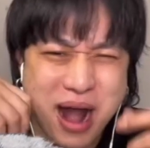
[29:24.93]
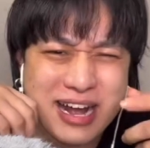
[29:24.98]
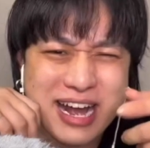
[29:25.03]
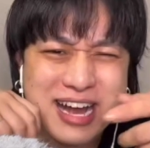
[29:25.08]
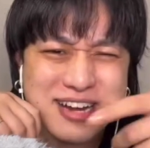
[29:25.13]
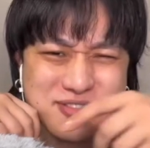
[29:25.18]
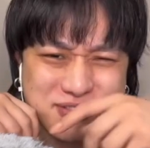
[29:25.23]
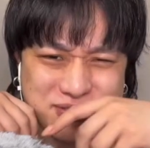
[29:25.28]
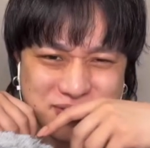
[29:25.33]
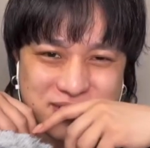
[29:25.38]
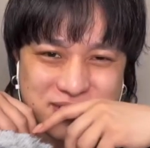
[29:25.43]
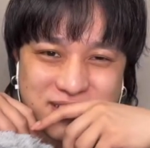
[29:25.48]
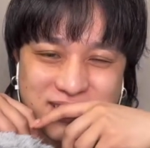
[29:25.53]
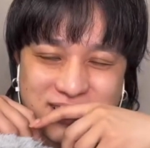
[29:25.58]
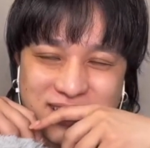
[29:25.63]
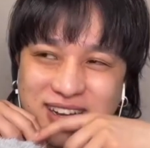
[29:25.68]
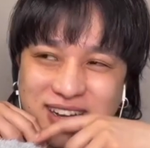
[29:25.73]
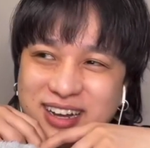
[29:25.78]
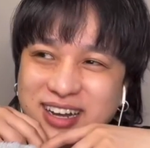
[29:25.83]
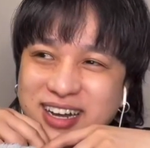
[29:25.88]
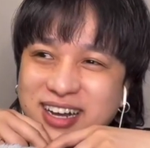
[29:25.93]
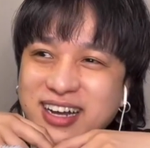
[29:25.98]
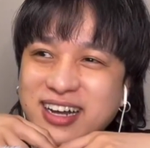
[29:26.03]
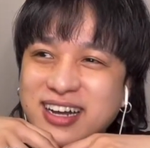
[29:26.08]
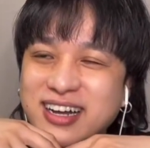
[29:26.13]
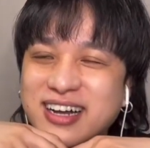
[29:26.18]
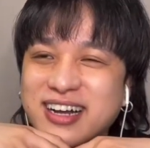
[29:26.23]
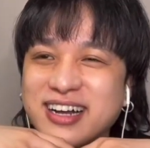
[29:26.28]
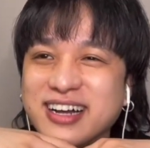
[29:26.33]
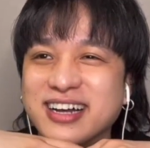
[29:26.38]
わかる
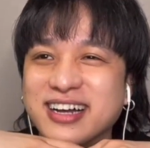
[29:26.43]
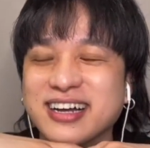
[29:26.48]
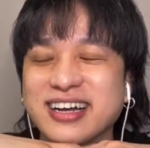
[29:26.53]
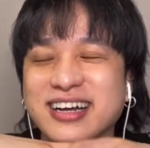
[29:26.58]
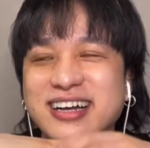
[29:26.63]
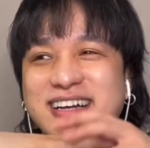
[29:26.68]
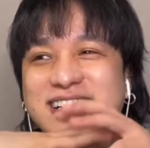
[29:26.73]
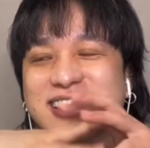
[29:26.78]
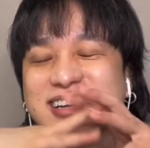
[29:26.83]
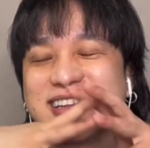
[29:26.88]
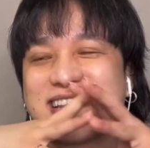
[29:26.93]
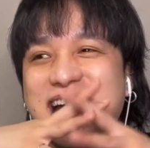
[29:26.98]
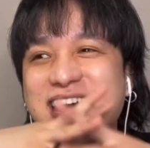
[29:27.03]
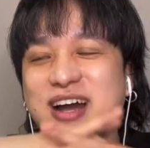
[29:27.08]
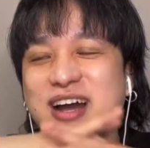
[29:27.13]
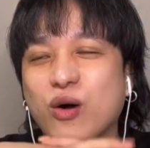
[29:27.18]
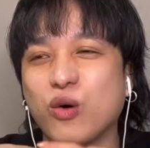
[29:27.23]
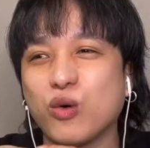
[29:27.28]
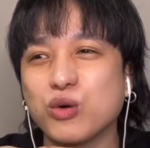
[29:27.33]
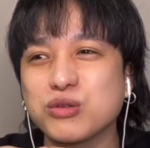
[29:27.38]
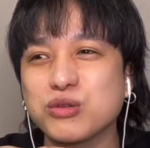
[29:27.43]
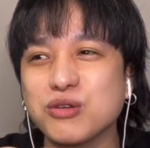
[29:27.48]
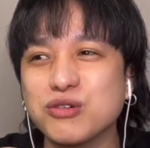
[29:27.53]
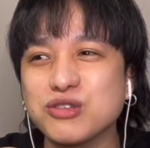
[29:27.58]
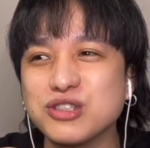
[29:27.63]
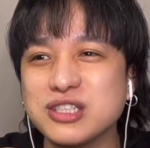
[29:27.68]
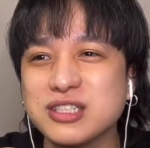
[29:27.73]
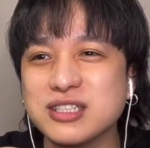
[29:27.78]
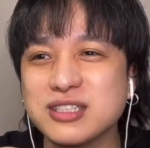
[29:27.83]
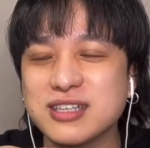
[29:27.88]
なんか
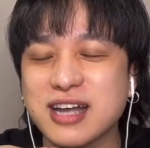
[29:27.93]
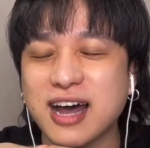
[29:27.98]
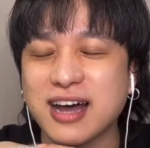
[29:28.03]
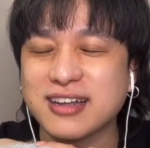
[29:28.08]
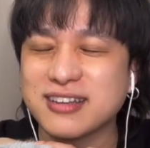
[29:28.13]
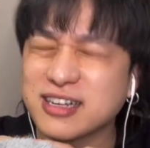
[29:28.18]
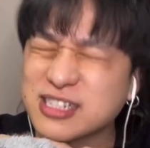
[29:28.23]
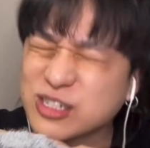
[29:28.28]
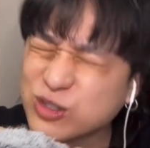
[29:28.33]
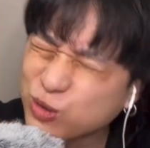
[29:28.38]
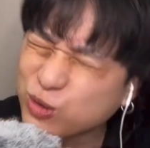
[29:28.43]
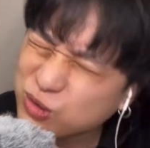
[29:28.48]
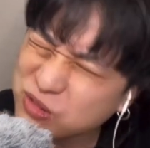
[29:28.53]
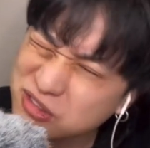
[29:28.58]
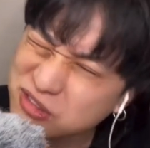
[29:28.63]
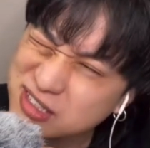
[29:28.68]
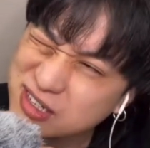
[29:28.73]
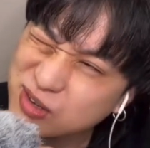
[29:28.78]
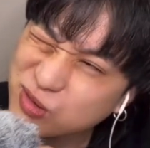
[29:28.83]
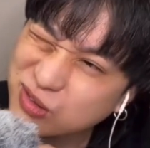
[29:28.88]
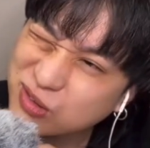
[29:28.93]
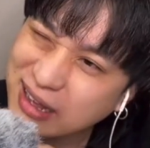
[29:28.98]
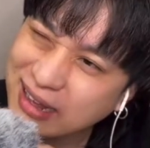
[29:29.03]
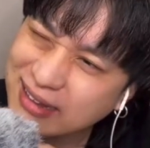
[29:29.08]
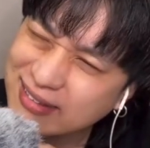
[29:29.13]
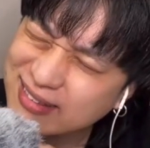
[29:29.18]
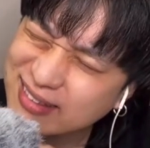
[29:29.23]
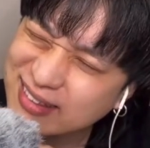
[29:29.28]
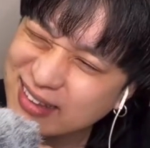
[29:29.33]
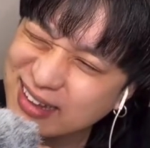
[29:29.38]
落とし、私落とした
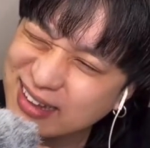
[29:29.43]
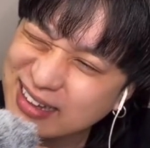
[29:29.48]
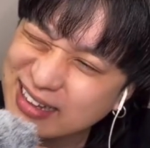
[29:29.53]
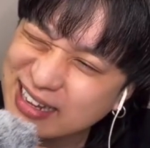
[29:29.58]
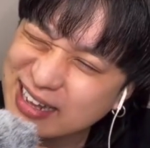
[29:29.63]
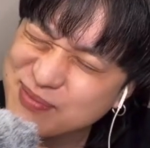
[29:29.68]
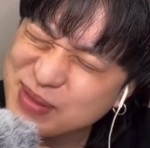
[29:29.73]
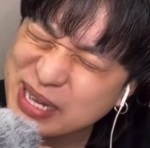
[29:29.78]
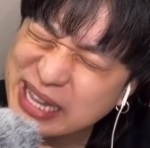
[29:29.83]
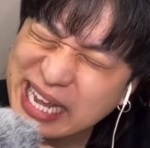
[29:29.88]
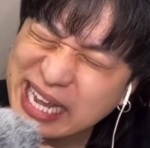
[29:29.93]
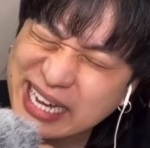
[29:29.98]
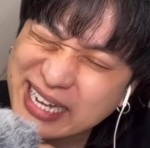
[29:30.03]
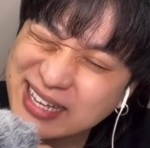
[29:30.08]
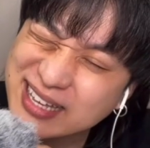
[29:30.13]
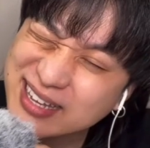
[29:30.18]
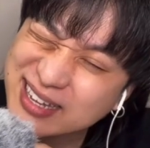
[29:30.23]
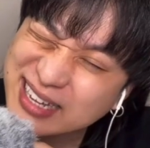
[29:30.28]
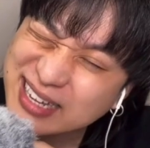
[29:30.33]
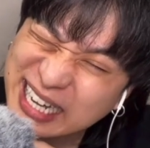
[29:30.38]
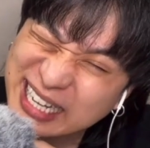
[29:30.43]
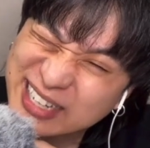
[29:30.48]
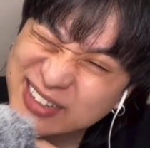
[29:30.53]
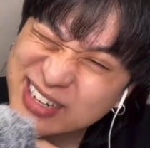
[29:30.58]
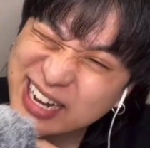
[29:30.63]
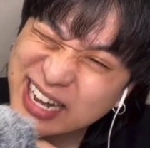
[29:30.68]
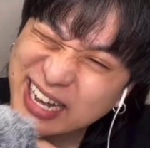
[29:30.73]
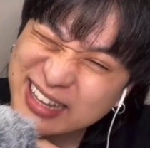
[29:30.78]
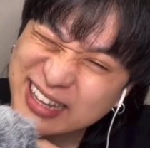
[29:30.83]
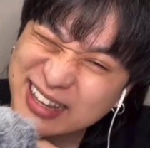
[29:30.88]
ことあったかなまあなんか一
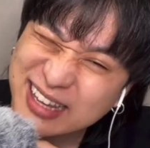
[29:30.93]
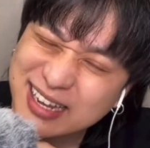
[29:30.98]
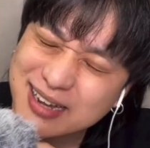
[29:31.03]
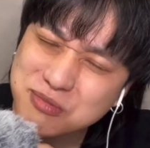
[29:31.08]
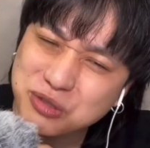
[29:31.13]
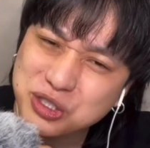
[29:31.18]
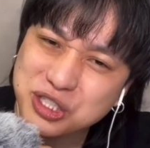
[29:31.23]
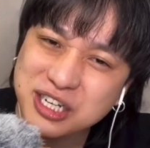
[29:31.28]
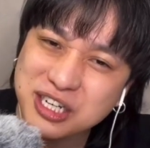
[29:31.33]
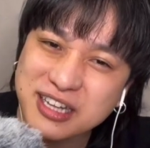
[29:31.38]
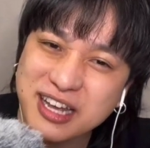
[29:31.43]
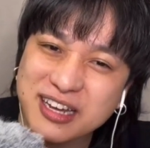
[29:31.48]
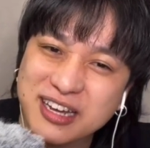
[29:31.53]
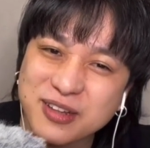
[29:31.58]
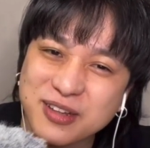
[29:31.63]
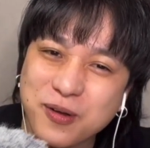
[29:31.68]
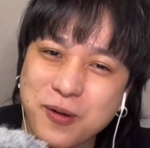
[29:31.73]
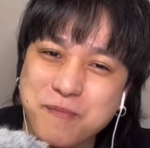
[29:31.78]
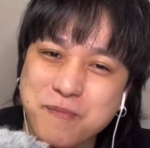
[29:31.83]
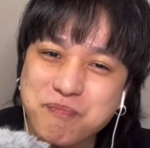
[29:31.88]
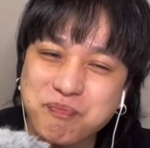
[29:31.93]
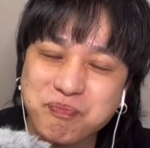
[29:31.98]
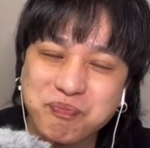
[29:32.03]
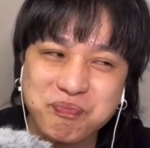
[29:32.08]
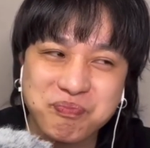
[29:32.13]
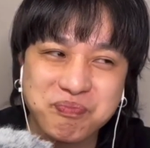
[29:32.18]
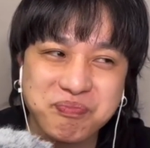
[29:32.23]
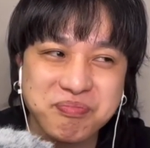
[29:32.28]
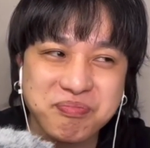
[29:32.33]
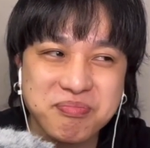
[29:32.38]
回くらいあったかもしれないけど、